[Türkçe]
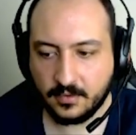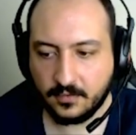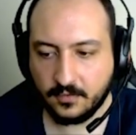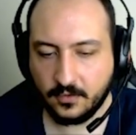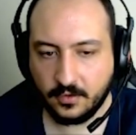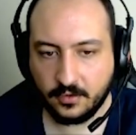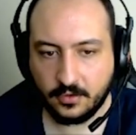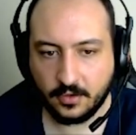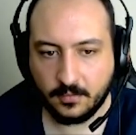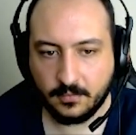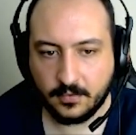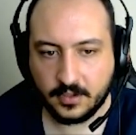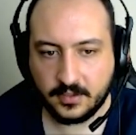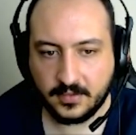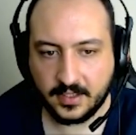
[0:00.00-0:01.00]
full
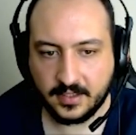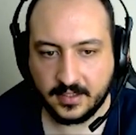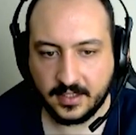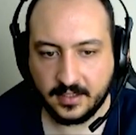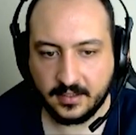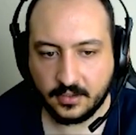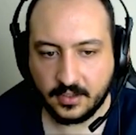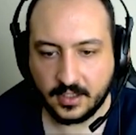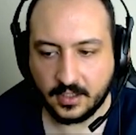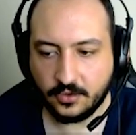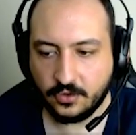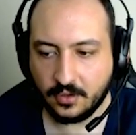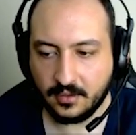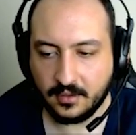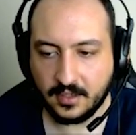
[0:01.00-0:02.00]
combos falan der. Yani
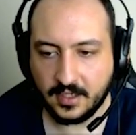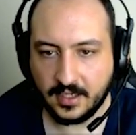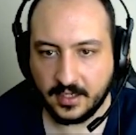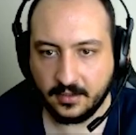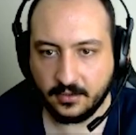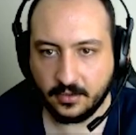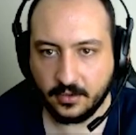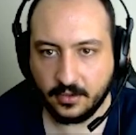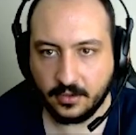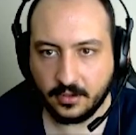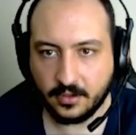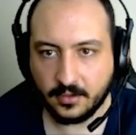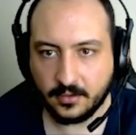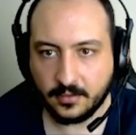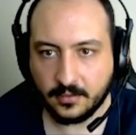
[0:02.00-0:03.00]
çok garanti
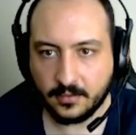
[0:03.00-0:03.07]
oynuyor.